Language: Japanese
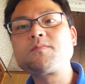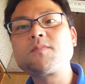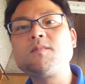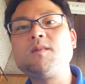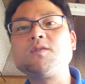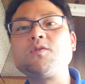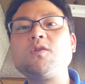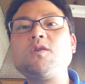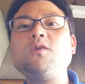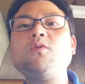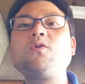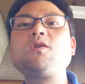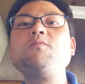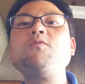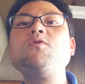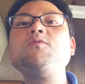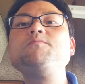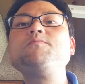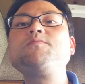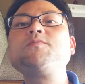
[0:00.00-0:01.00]
まあそれは俺
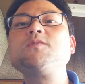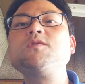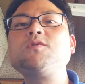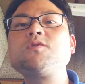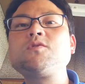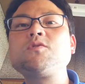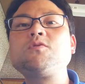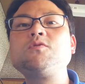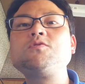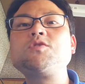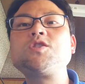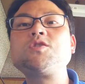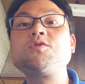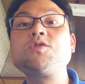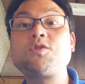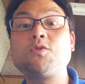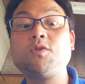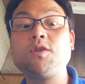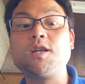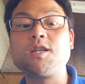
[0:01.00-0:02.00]
もそのうちの
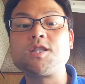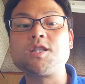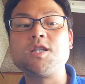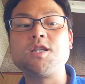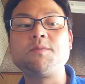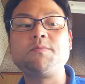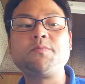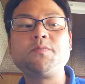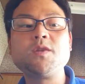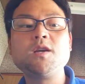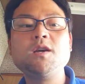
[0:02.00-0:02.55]
一人だし、